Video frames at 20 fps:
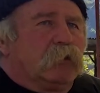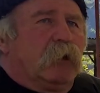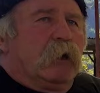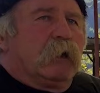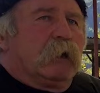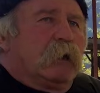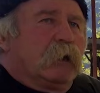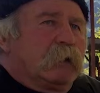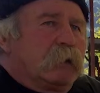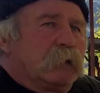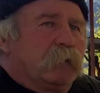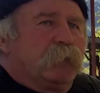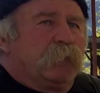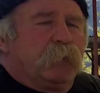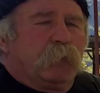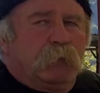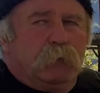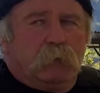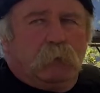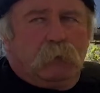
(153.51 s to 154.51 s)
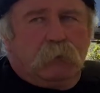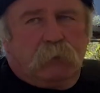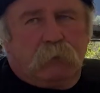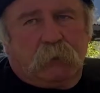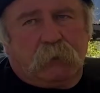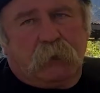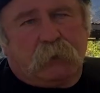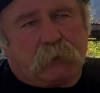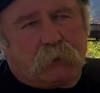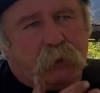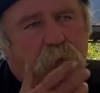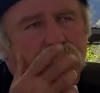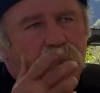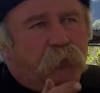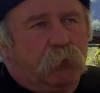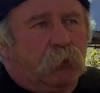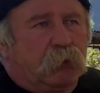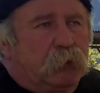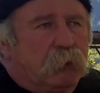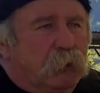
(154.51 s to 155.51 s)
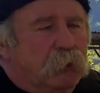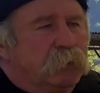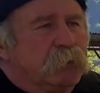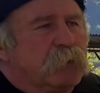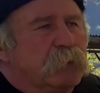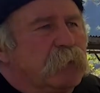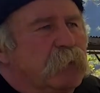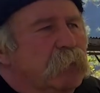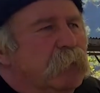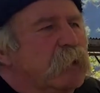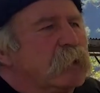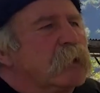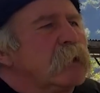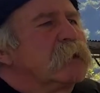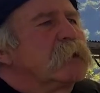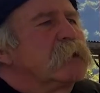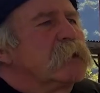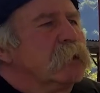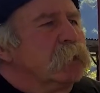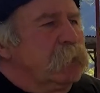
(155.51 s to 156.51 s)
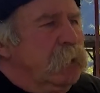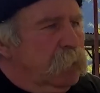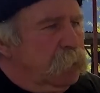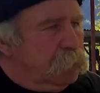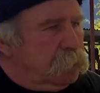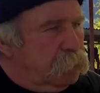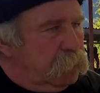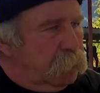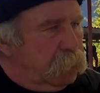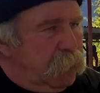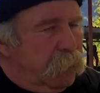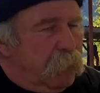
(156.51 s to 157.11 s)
şu andaki gençlerin flört dedi, bizim zamanımızdaki sevdalıktı.